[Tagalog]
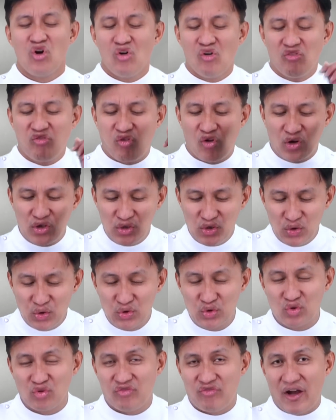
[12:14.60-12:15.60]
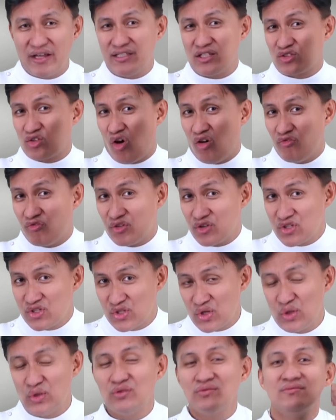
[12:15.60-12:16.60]
For you to find a comfort
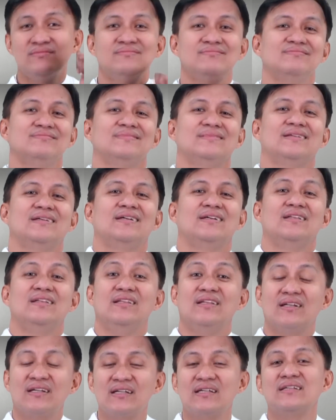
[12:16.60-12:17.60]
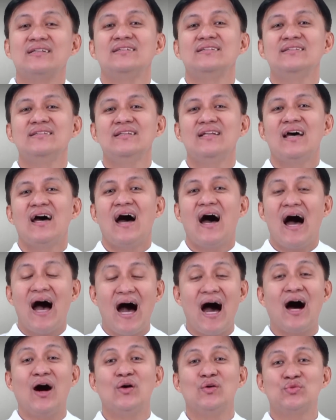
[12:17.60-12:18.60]
zone, learn
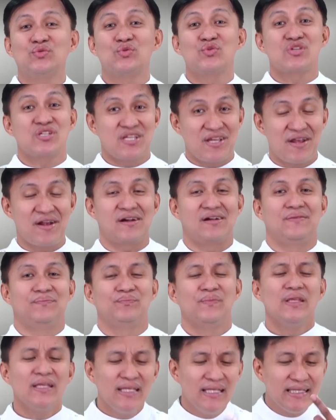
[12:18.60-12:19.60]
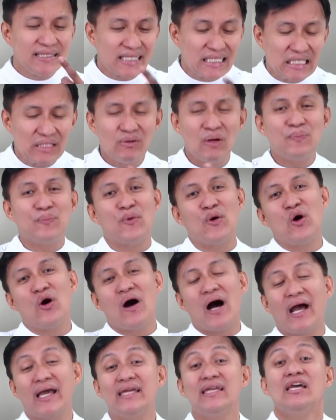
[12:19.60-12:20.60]
how to share. Ikalawa po
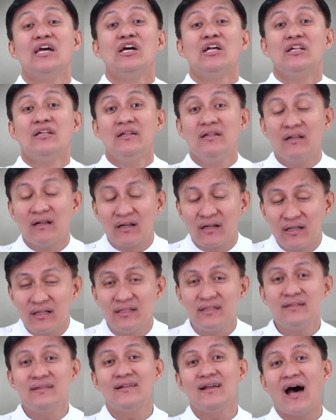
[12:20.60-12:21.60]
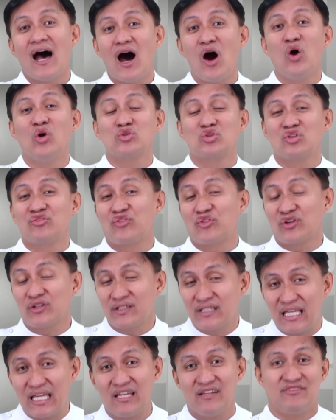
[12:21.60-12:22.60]
ay learn how to
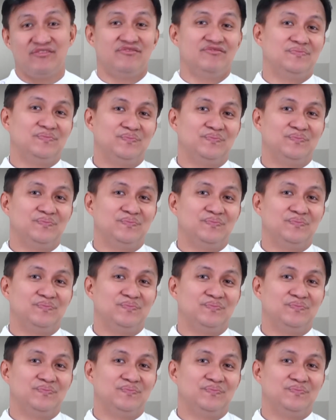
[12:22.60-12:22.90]
forgive.